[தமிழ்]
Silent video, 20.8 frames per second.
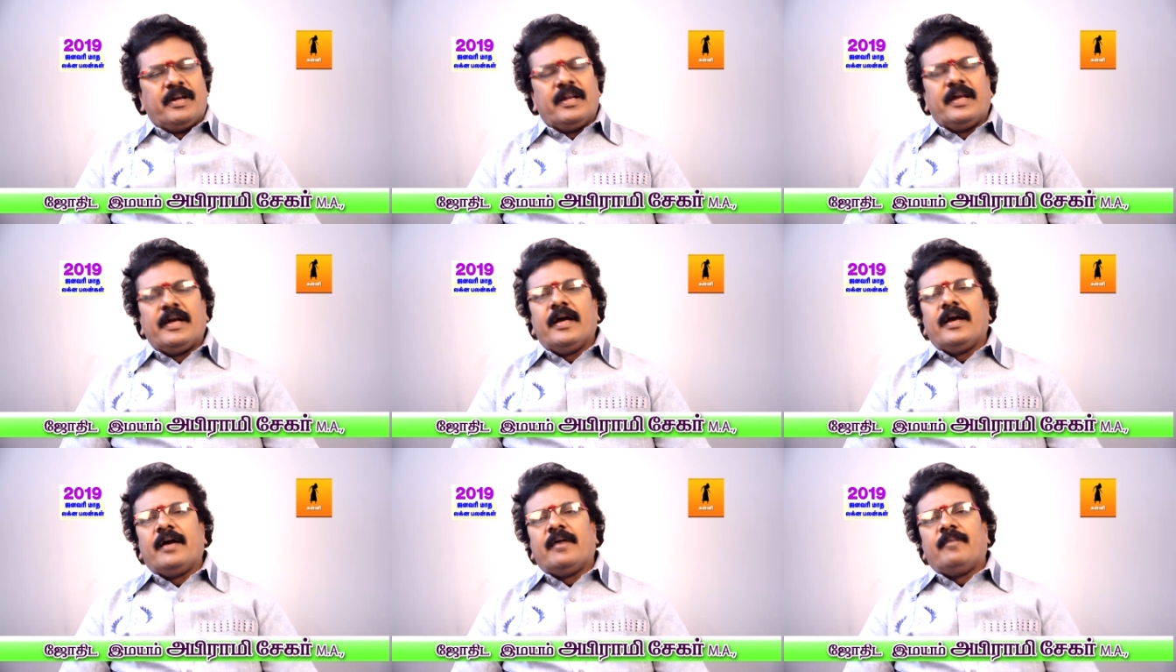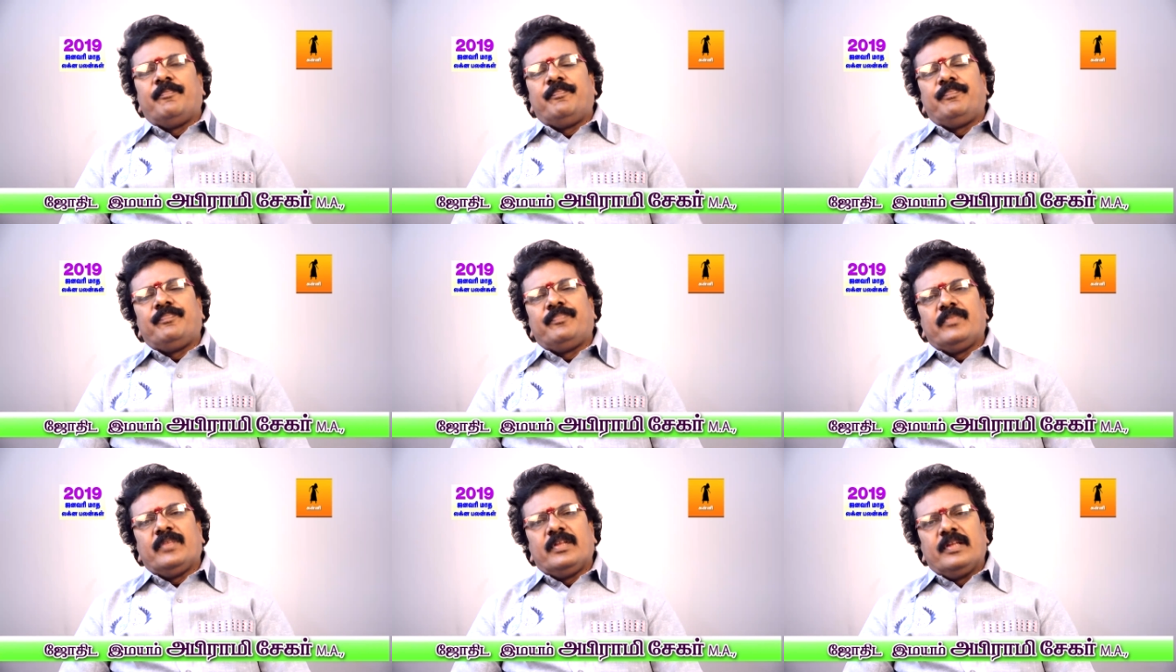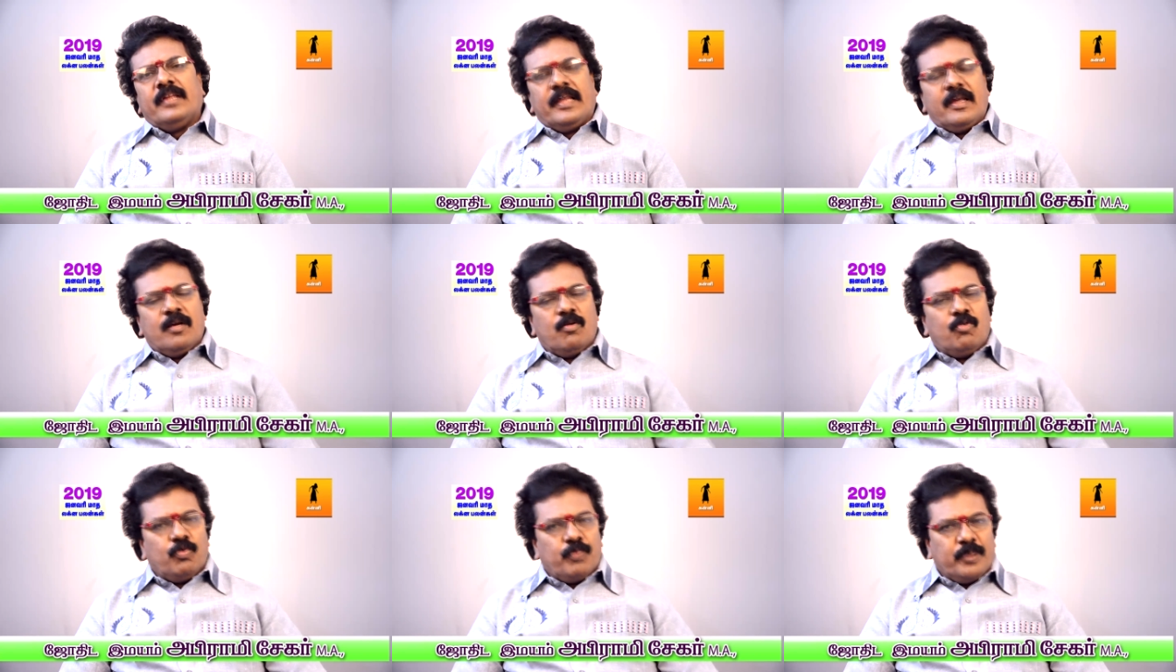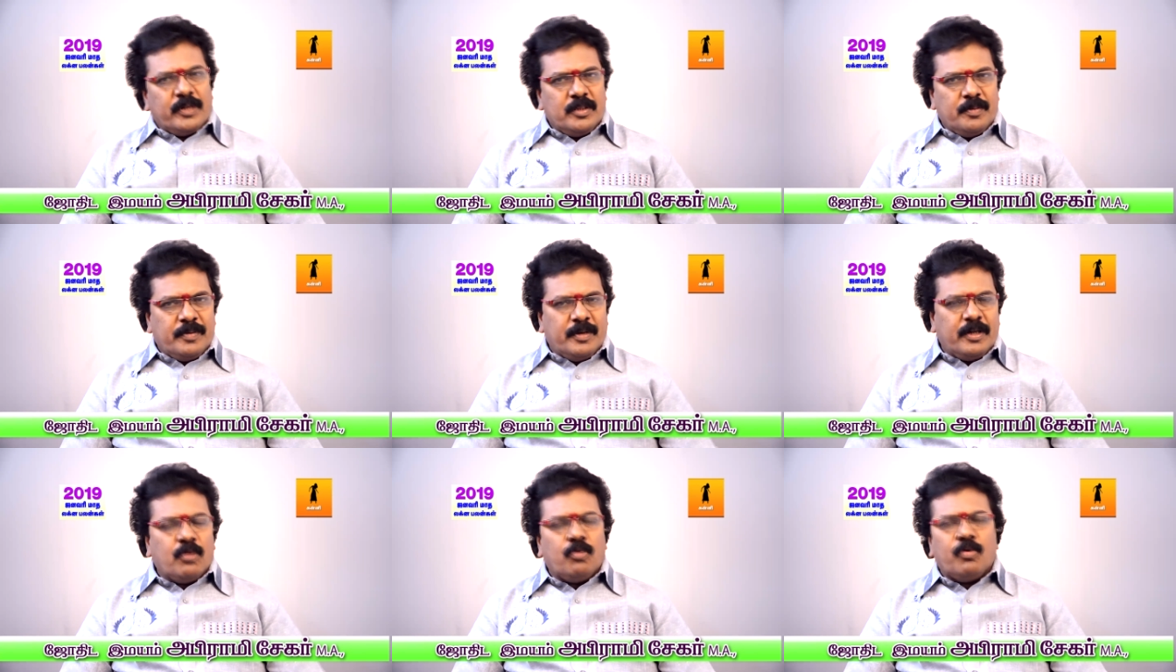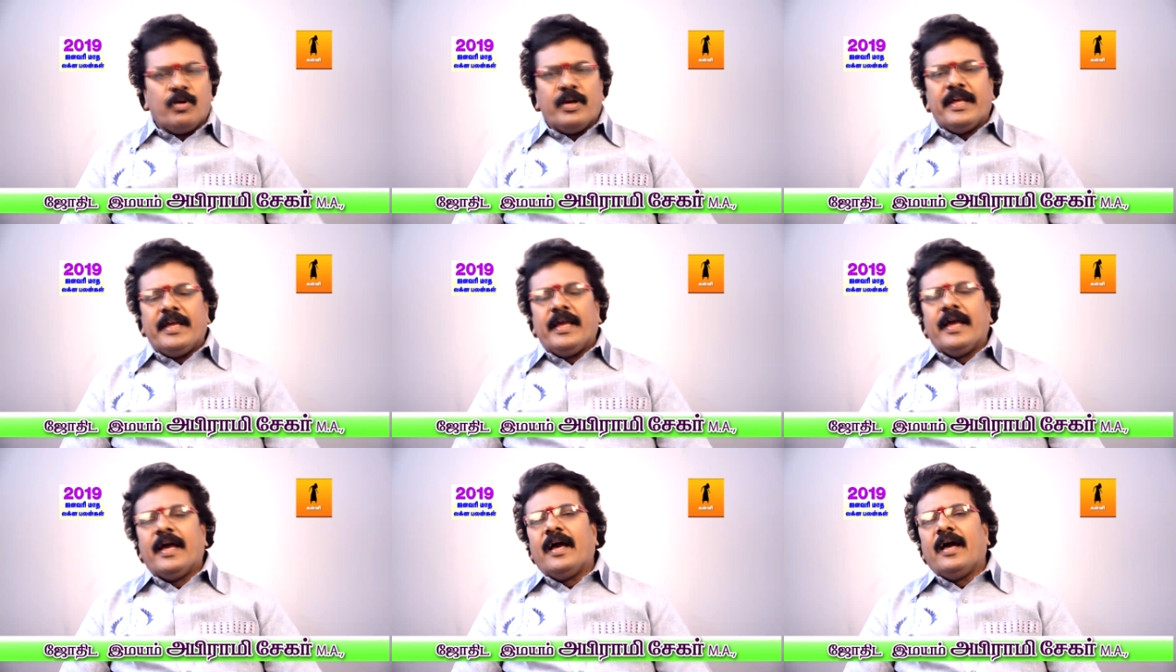பண்ணுங்கள் நீங்கள் உற்பத்தி
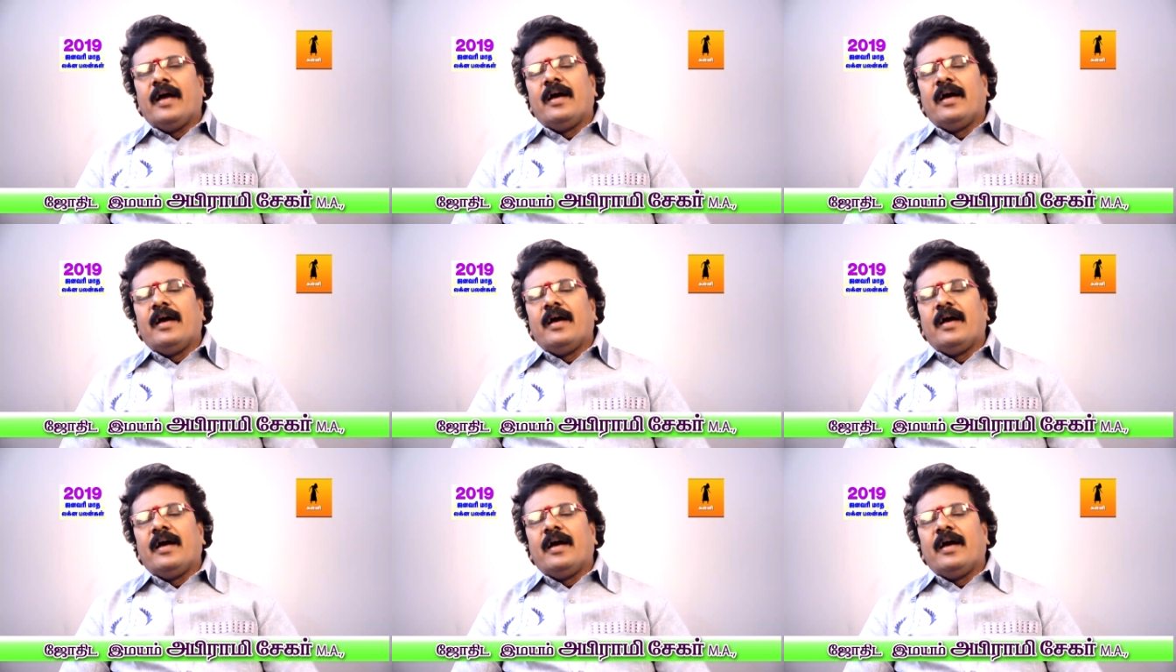பண்ணக்கூடிய